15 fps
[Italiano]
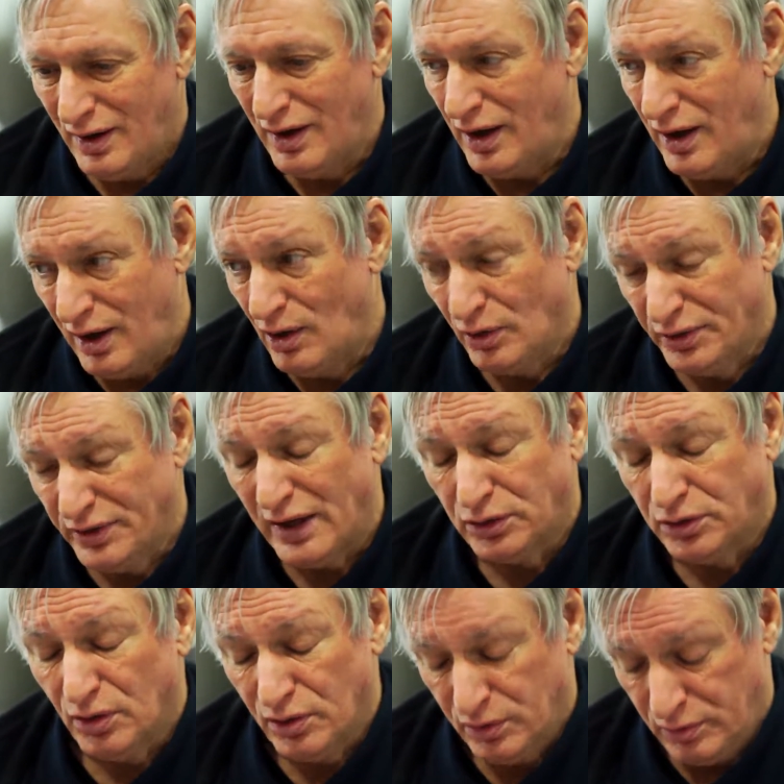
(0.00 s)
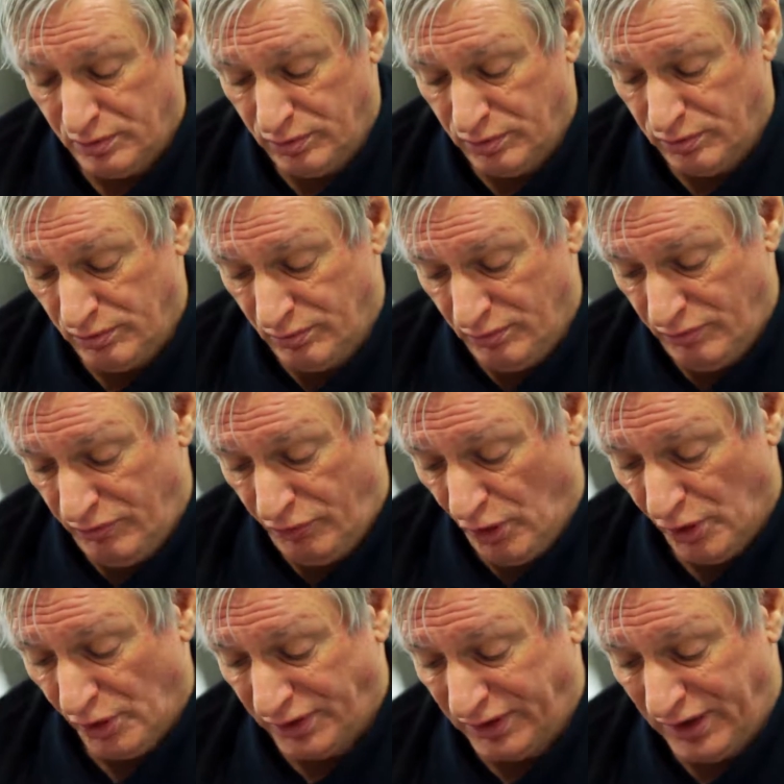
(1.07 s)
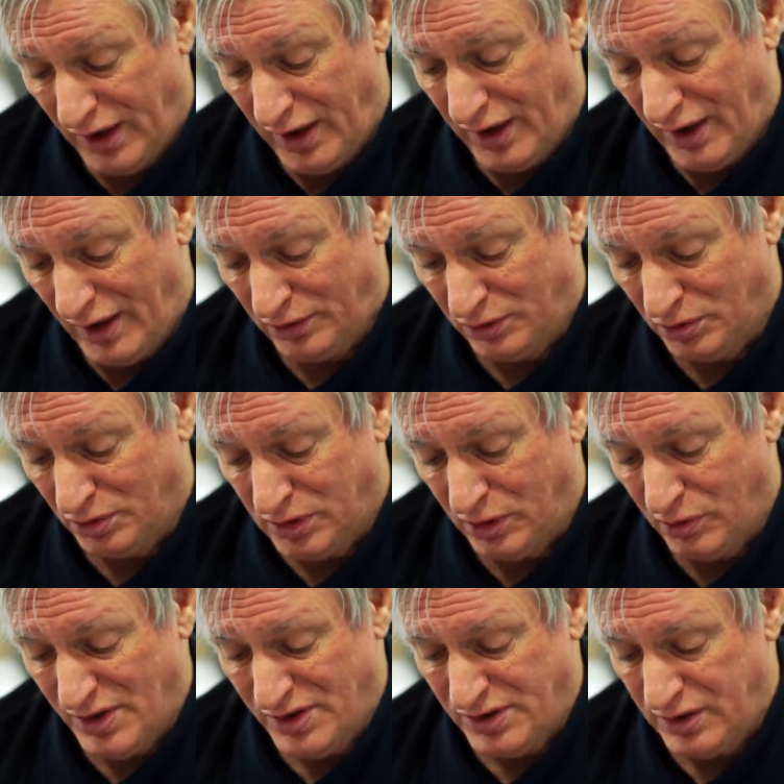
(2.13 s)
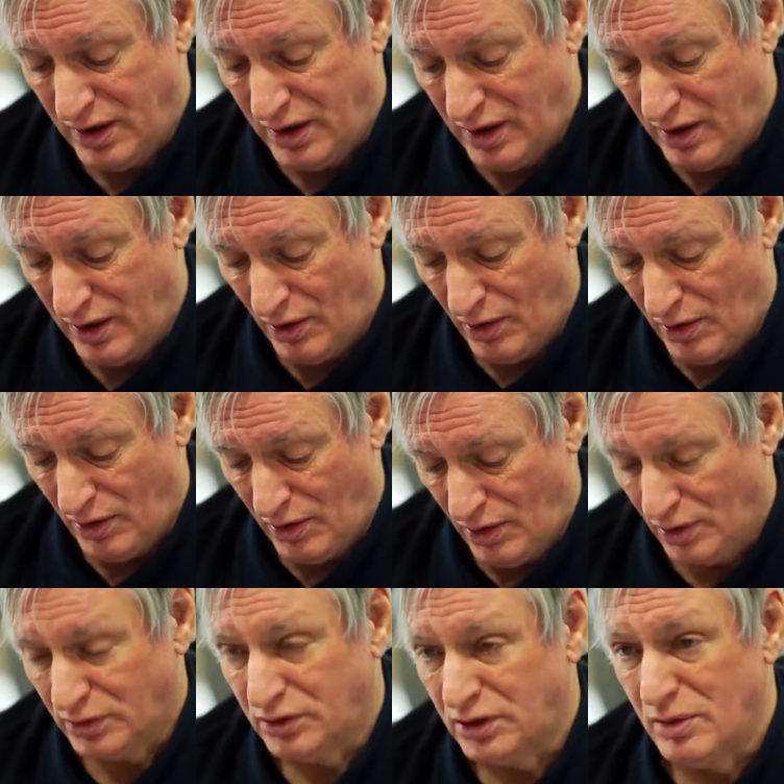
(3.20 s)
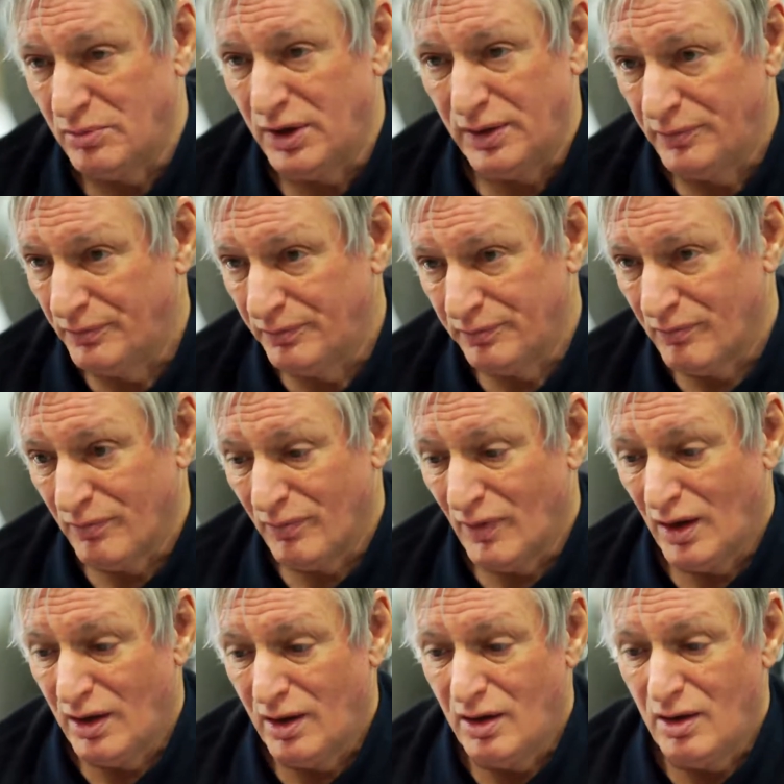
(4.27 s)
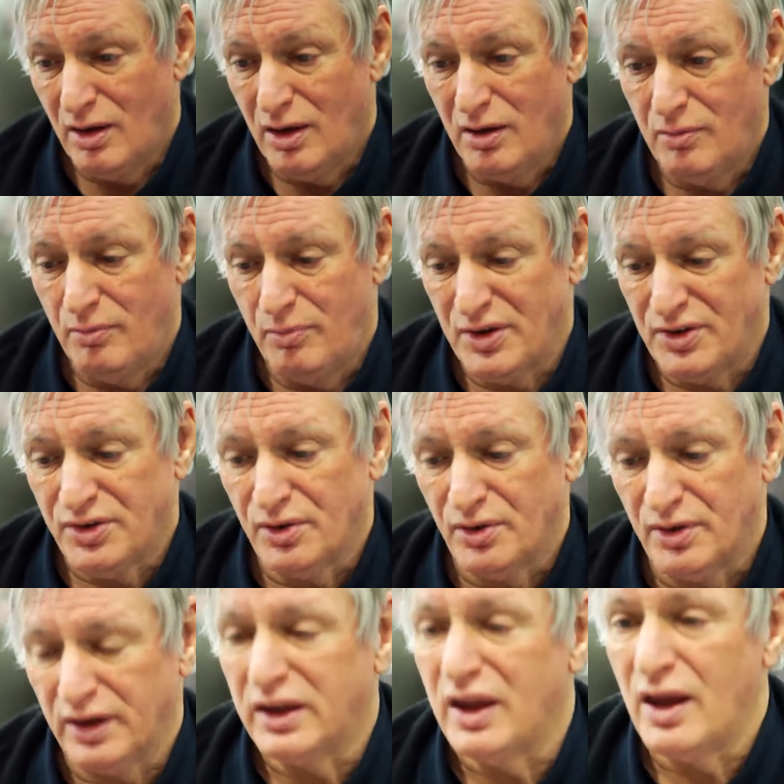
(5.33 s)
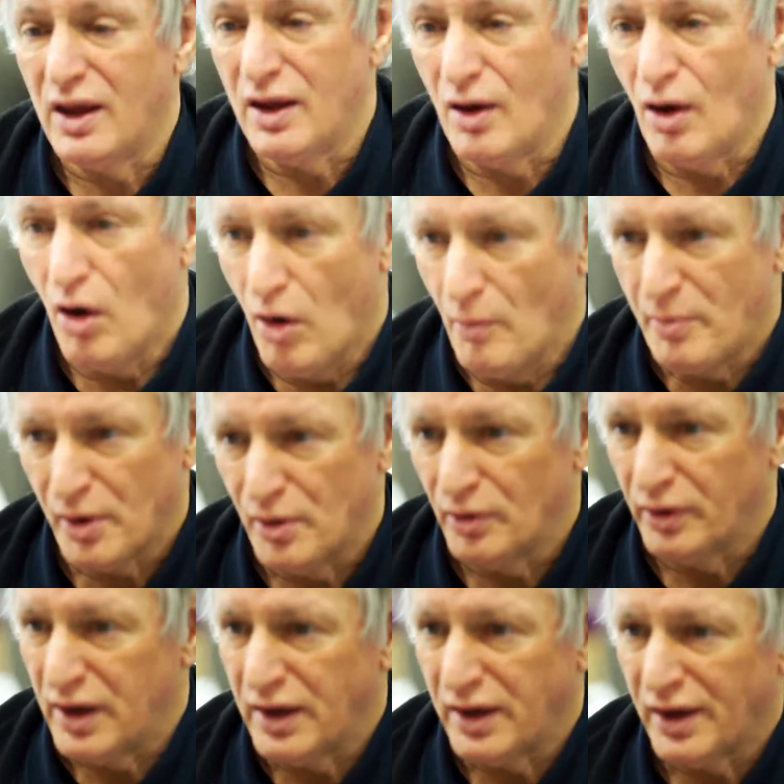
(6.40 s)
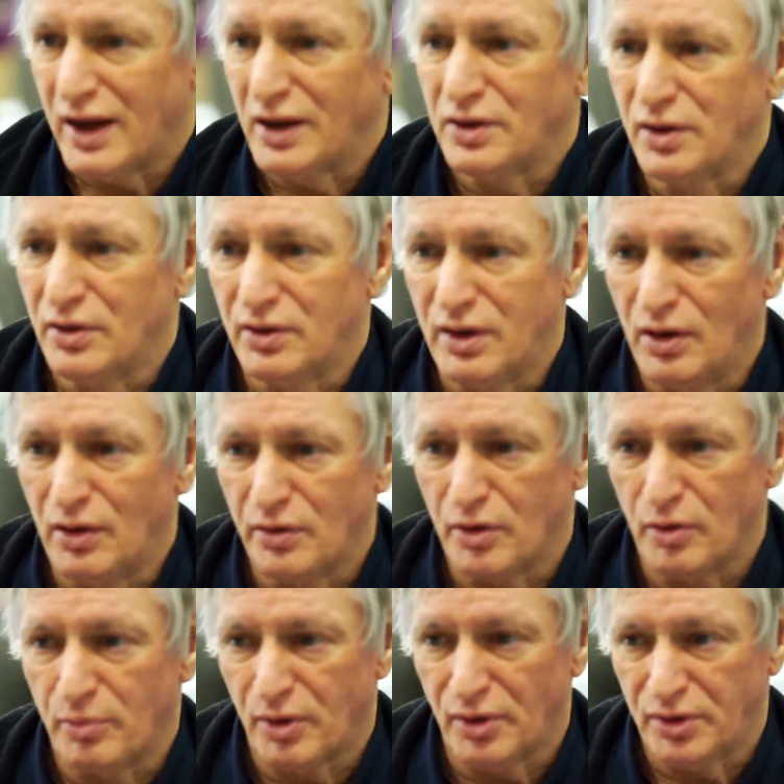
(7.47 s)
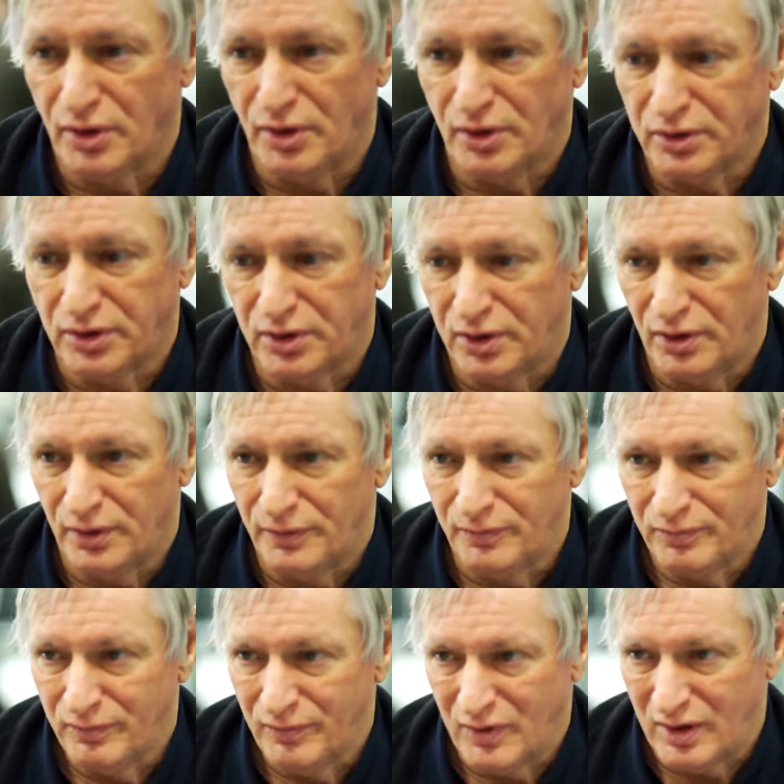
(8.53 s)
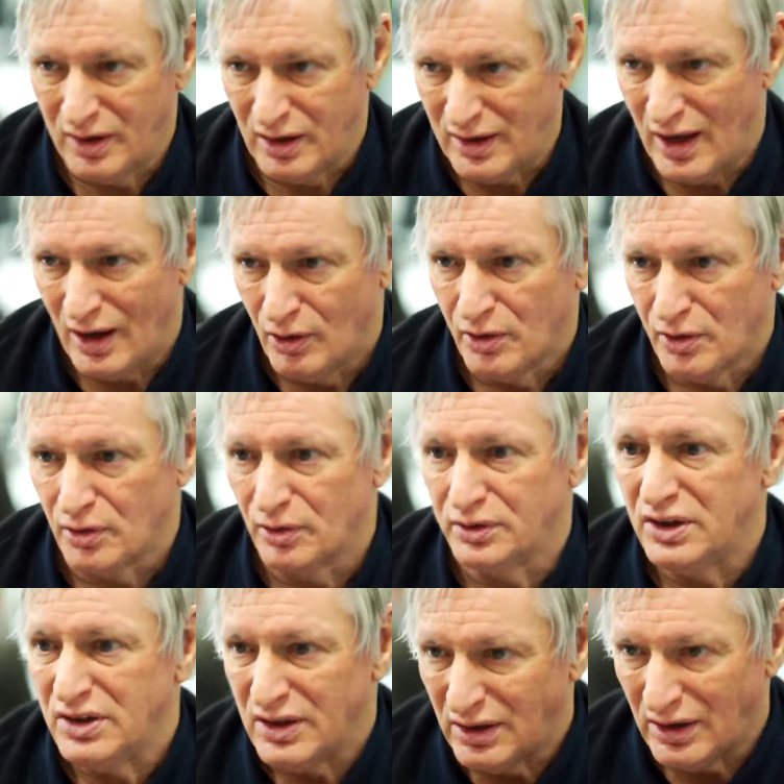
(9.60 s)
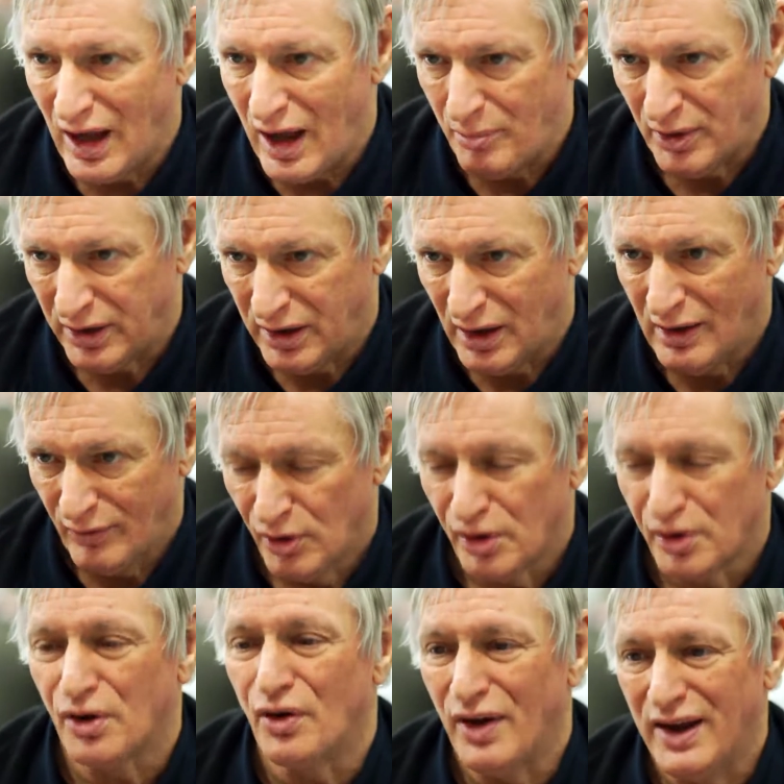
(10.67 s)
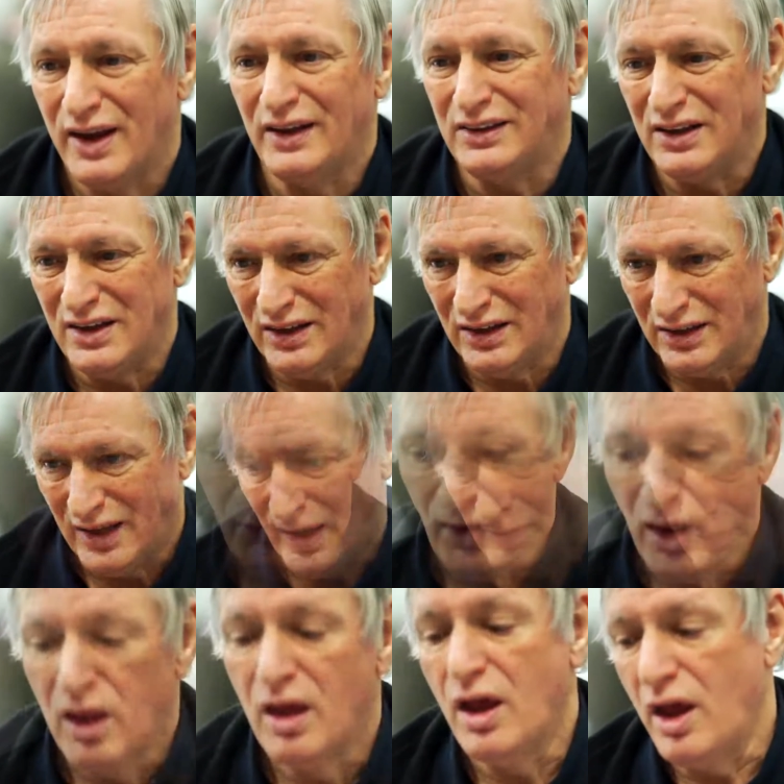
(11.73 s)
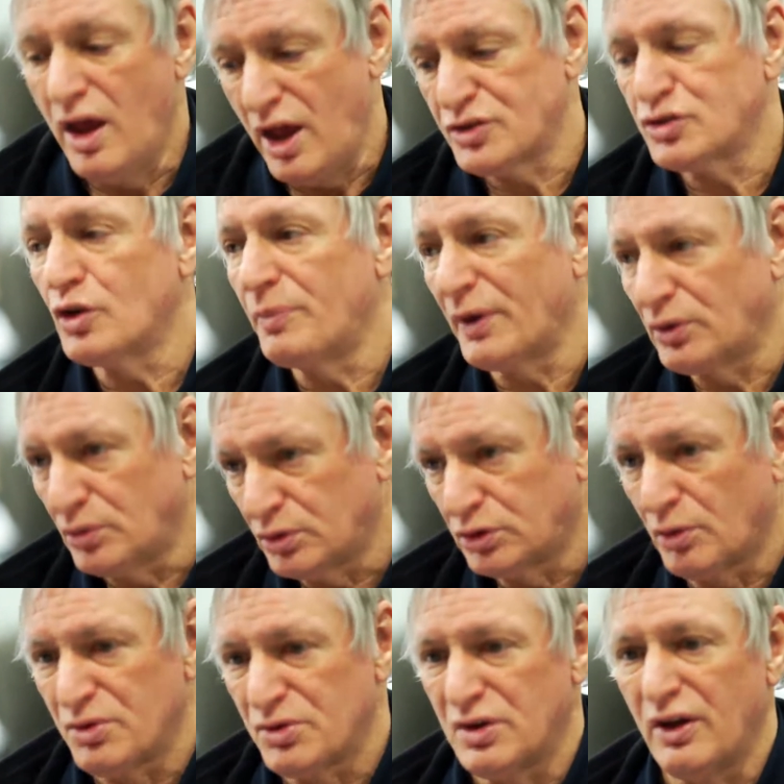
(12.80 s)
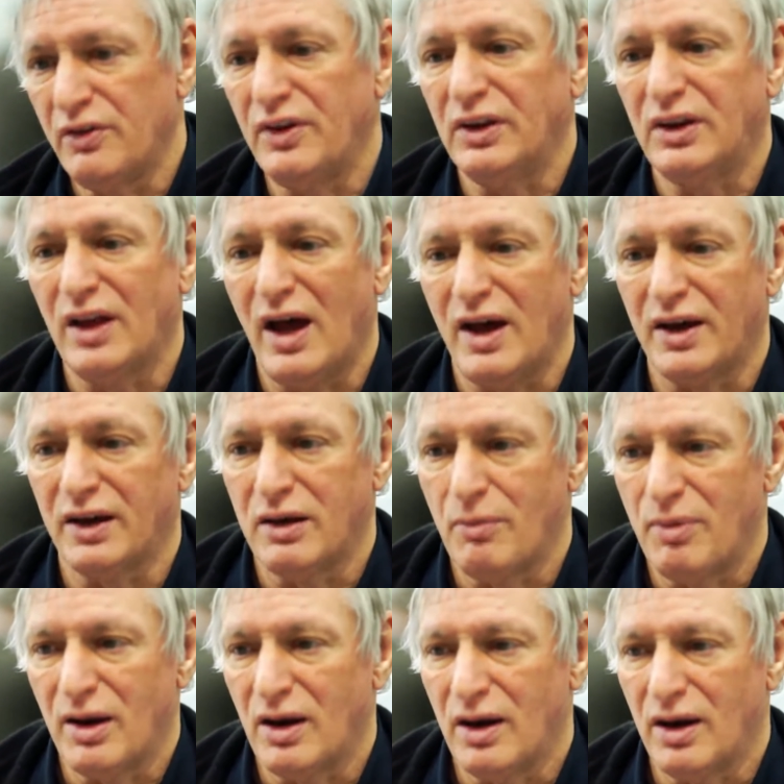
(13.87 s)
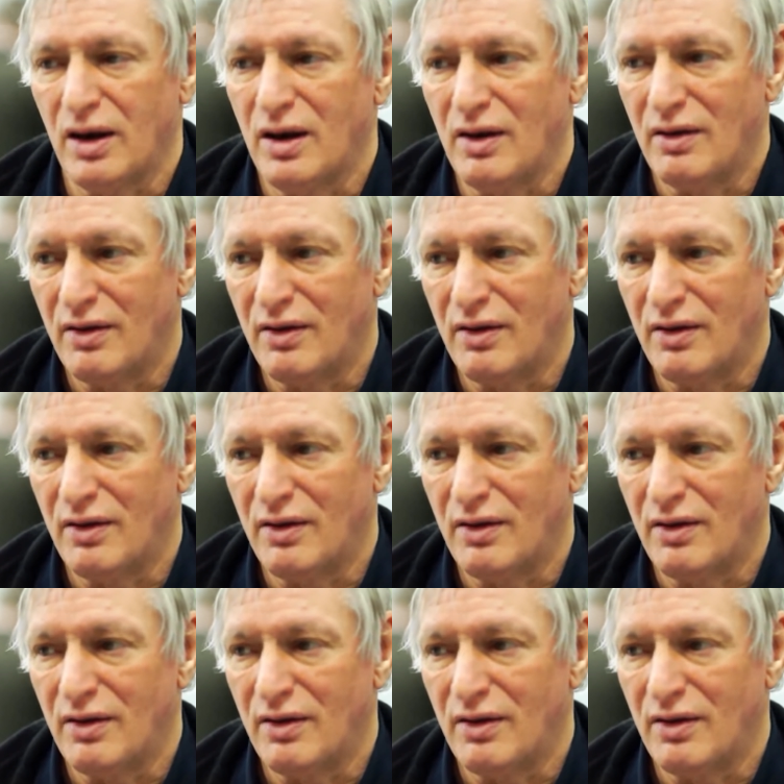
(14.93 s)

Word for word: Eh, l'ho detto forte a tutti questi ottimi persone che operano, che credono nel loro prodotto, che dà loro dignità, perché il lavoro è dignità. E soprattutto bisogna evitare che per